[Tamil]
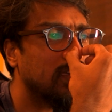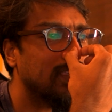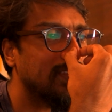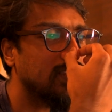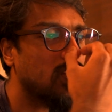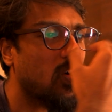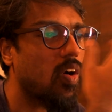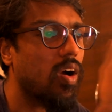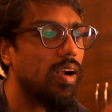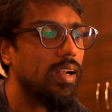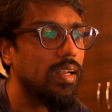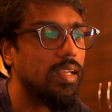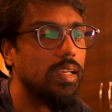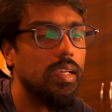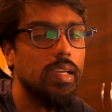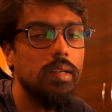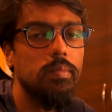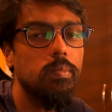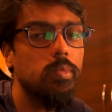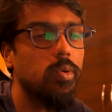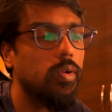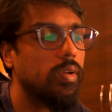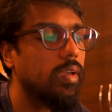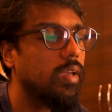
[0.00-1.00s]
இந்த ஹால்
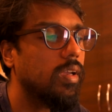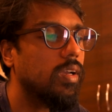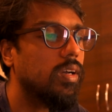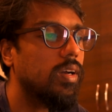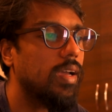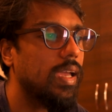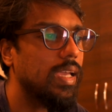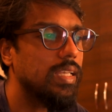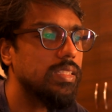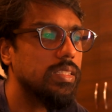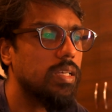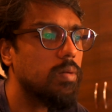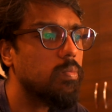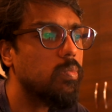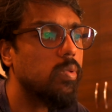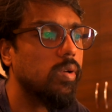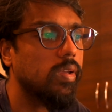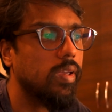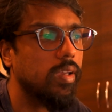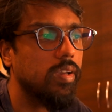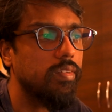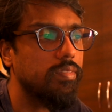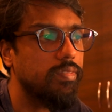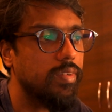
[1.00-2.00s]
டிக்கெட் புக்கிங் எக்ஸாம்
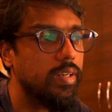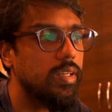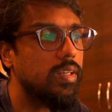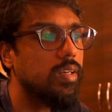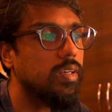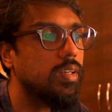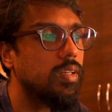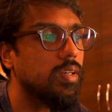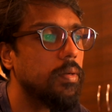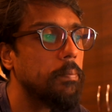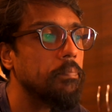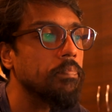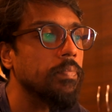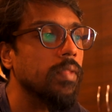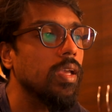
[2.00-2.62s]
புக்கிங்கை விட்டுட்டு